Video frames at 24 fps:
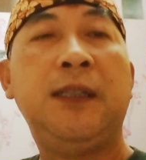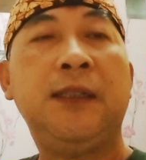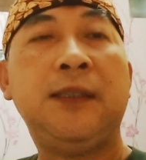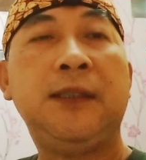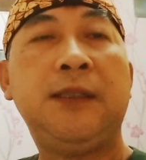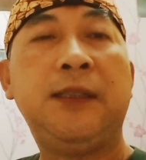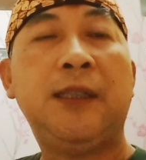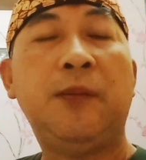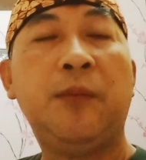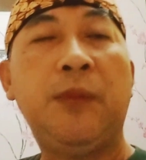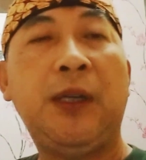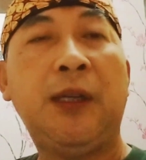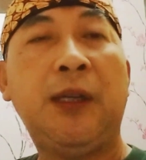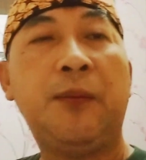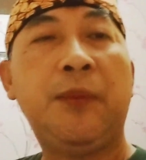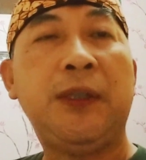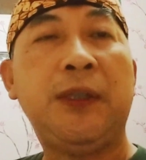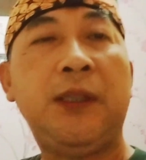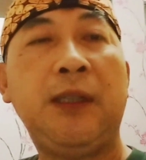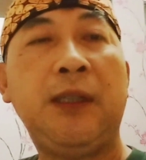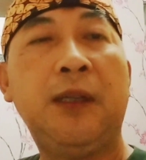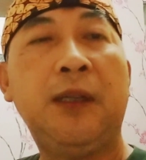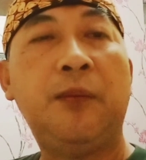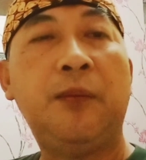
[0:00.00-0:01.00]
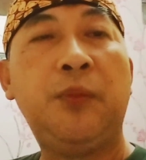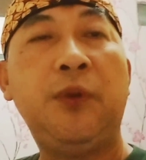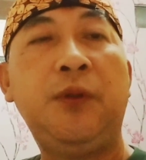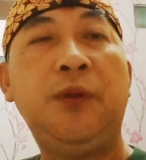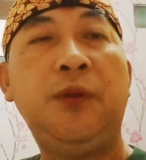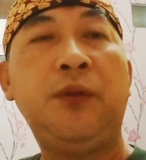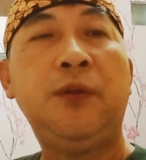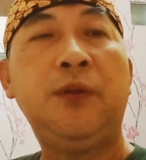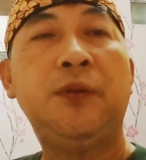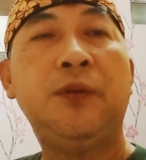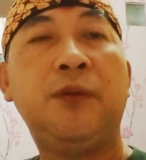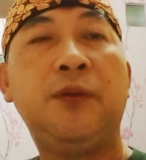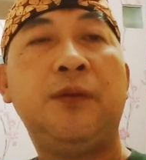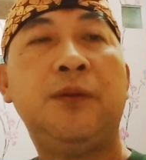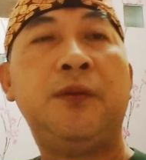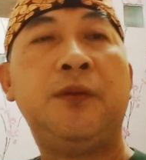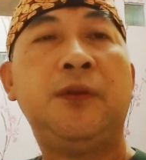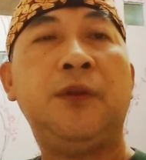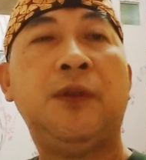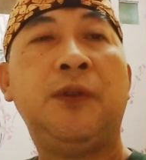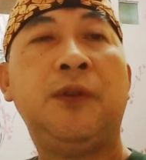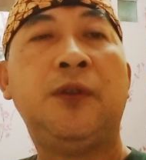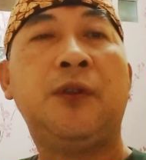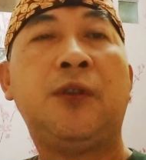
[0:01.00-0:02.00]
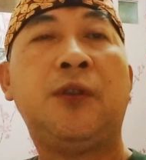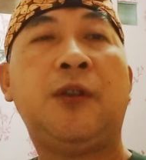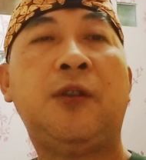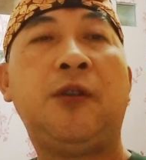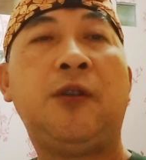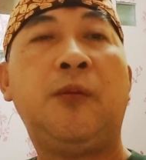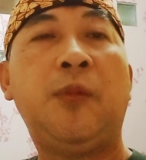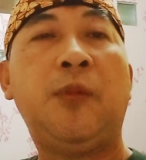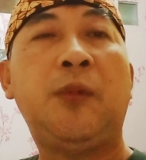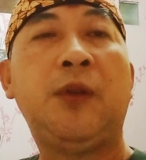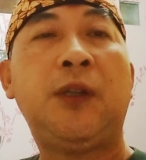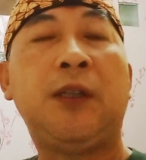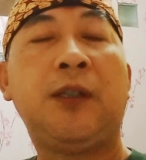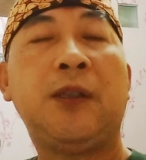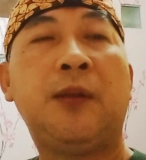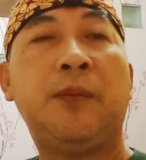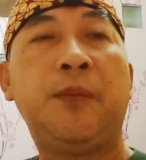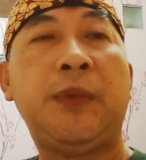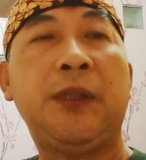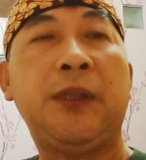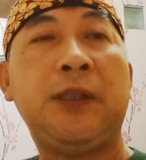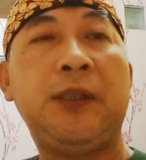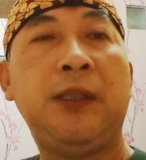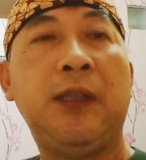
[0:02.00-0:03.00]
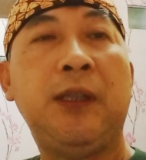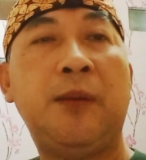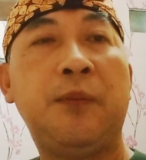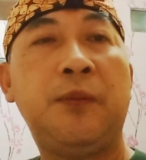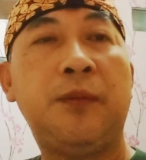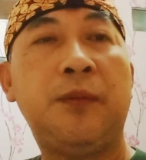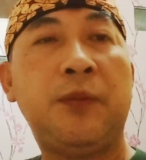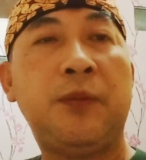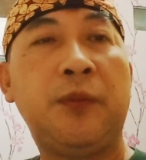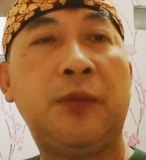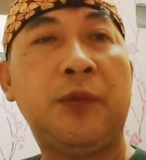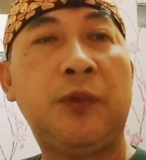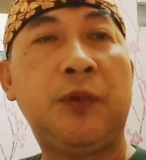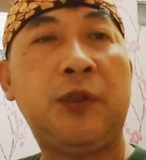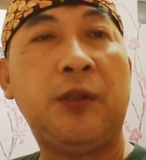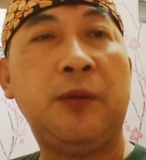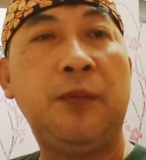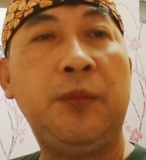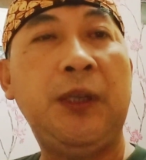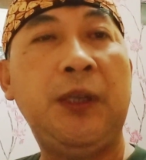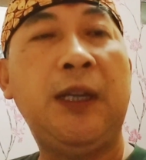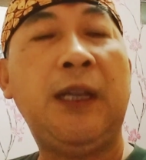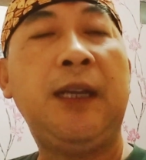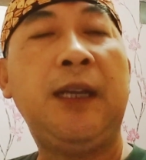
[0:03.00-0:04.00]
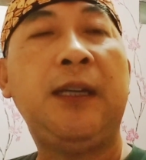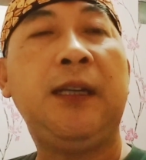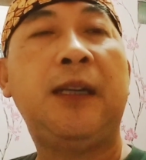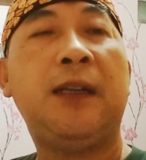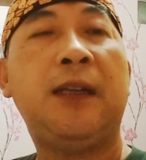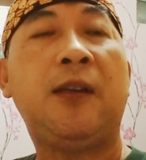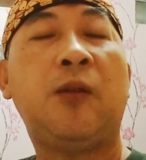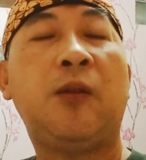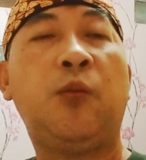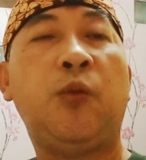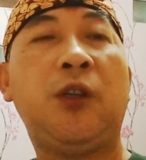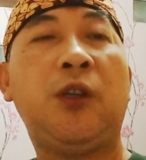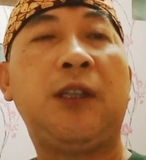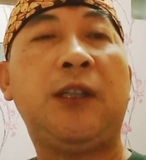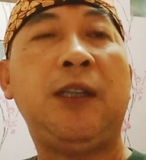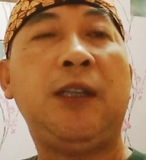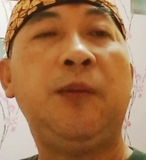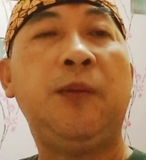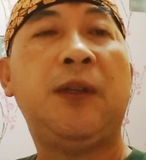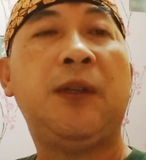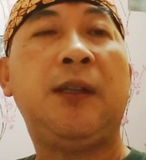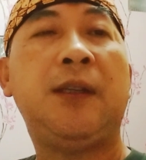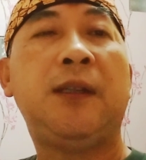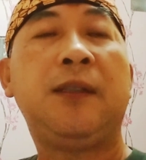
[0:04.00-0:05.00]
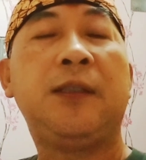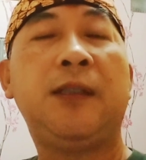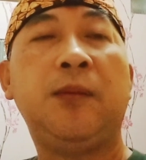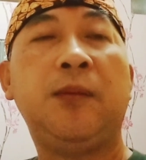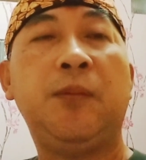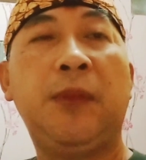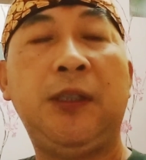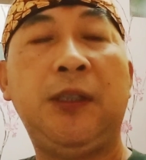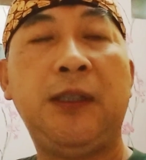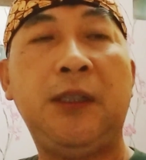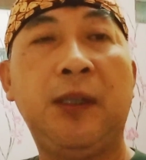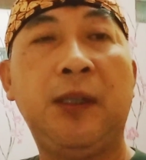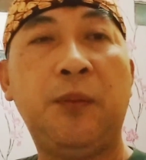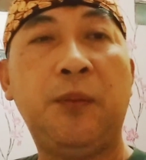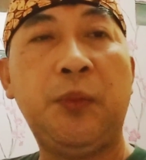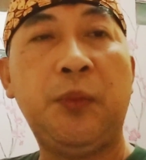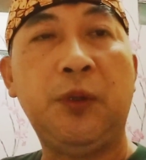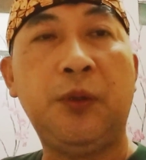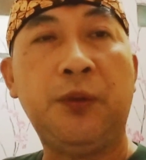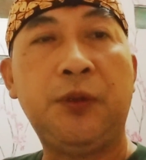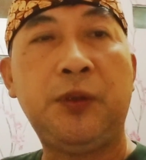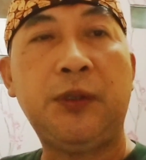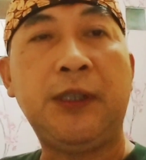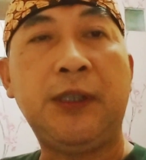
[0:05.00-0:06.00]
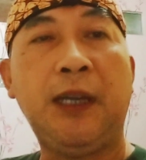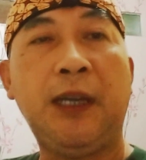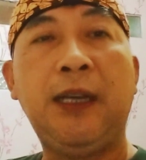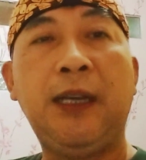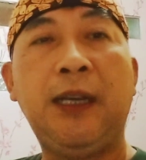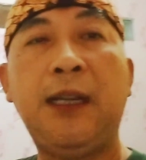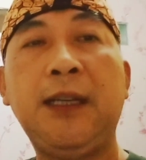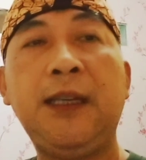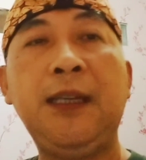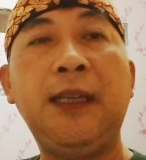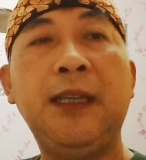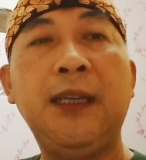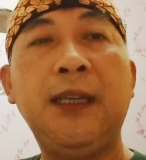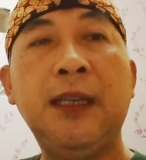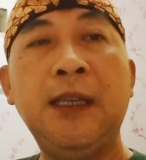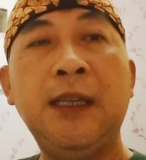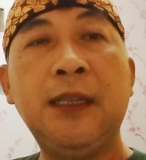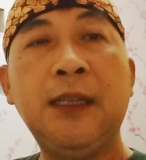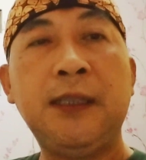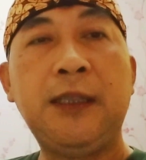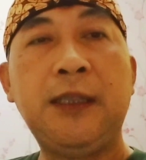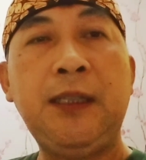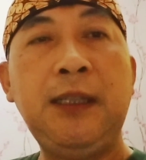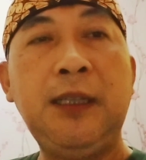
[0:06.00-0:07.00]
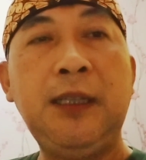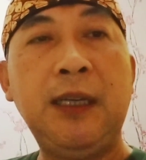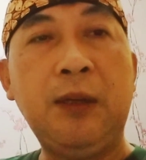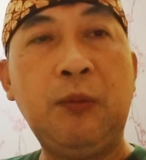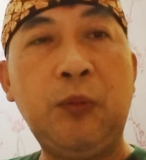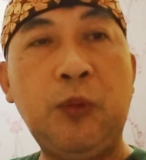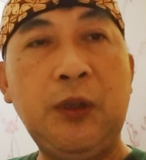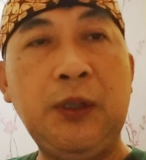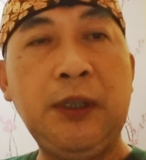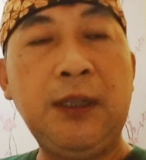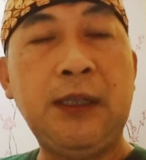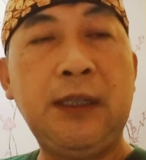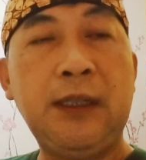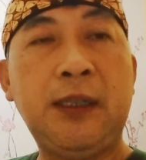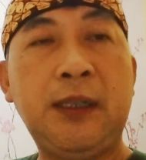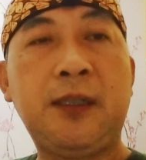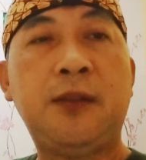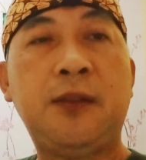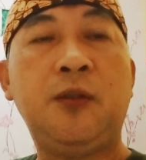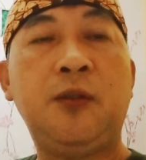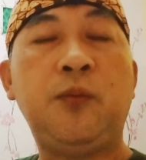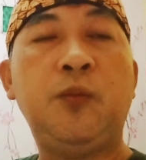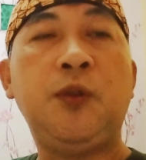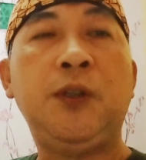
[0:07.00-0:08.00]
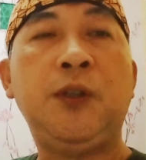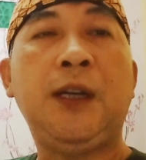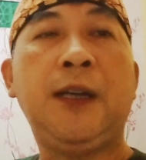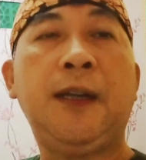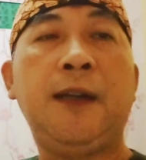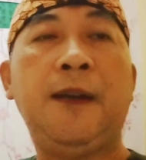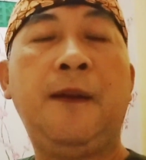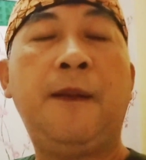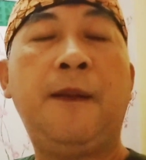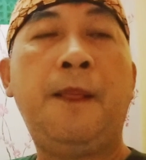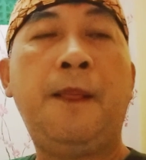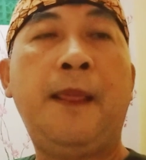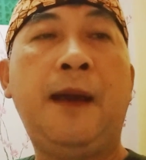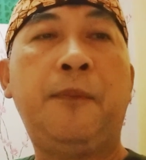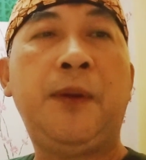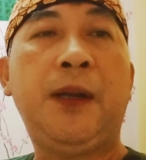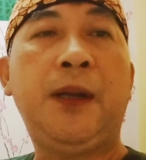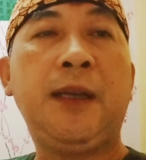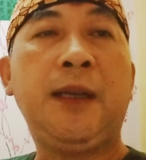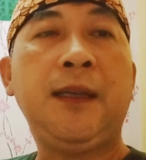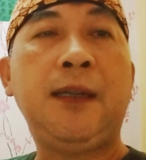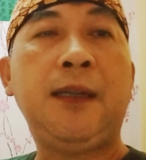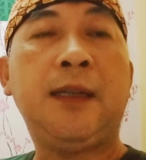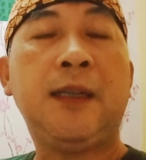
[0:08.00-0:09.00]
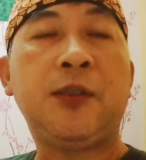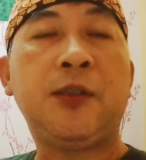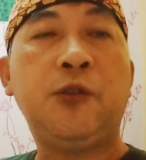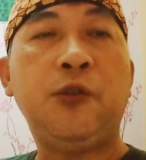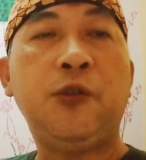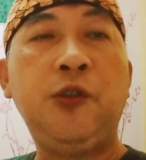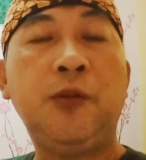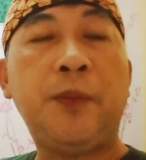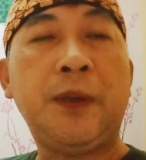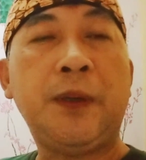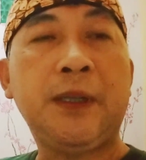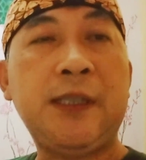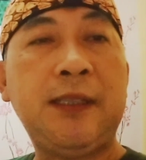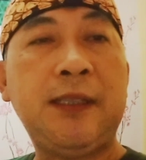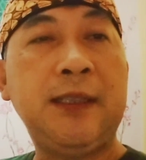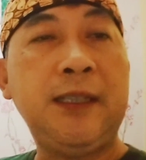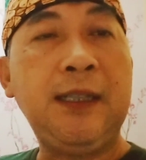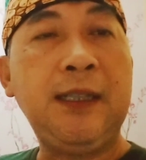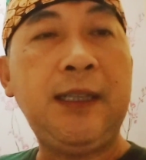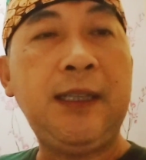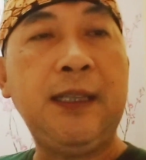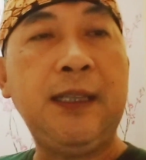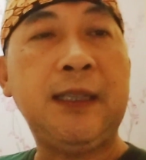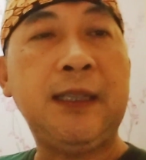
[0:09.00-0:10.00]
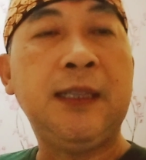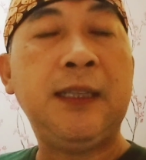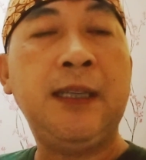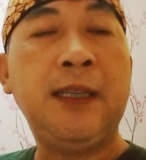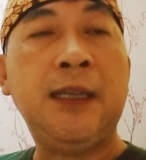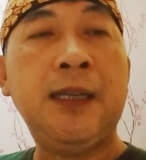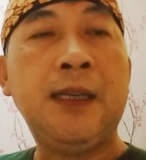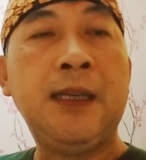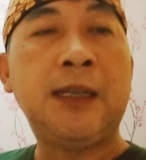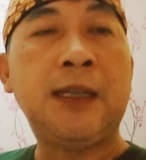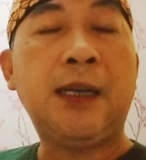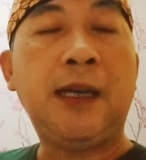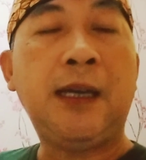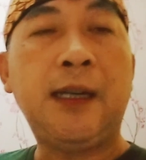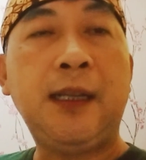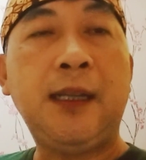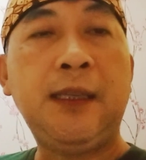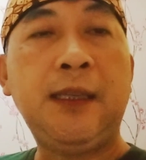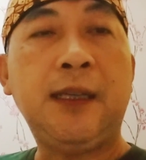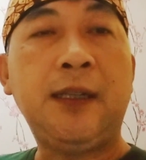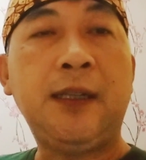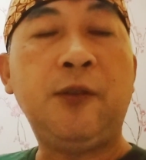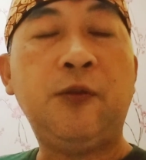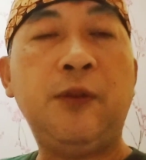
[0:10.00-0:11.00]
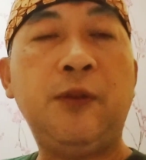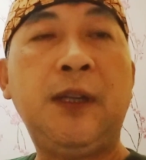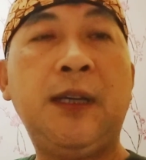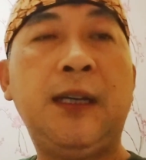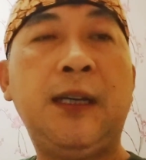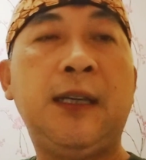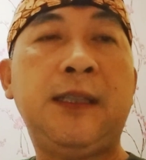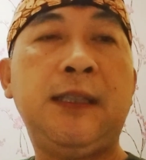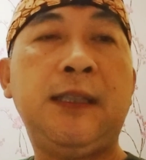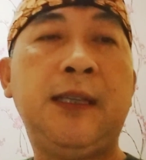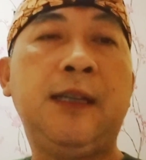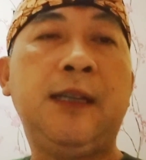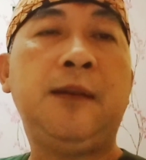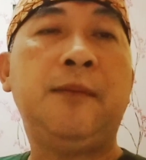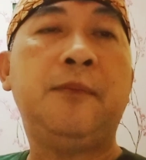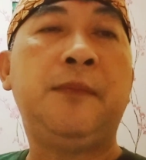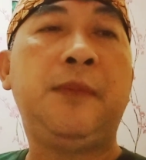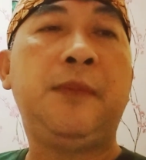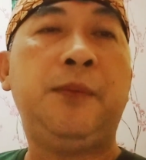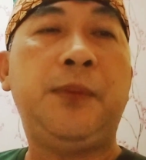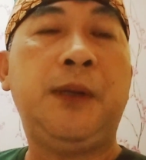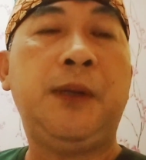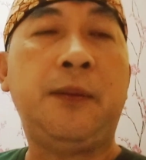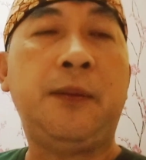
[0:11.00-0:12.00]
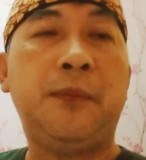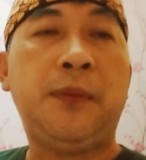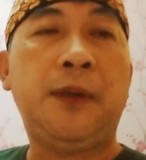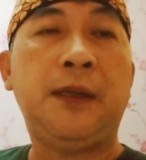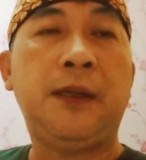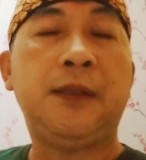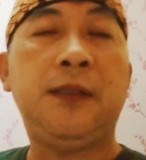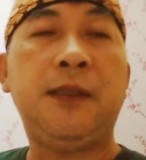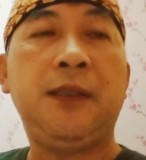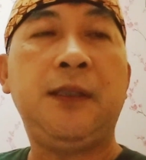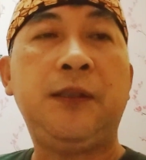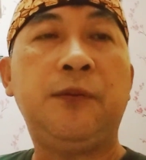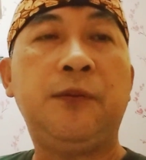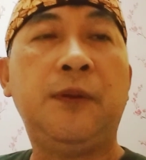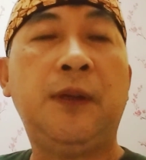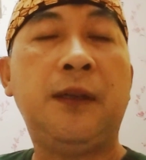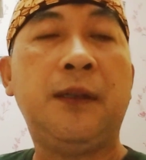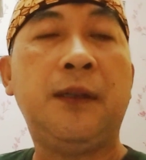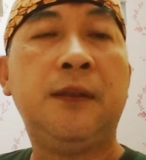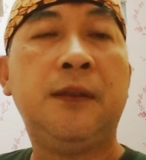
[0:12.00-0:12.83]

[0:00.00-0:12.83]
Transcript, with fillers: jam 8.30, rombongan keempat jam 9 dan rombongan kelima 9.30. Sekali lagi, tidak boleh ada kerumunan. Apalagi kelas 7 pasti sedikit karena yang diundang hanya beberapa siswa.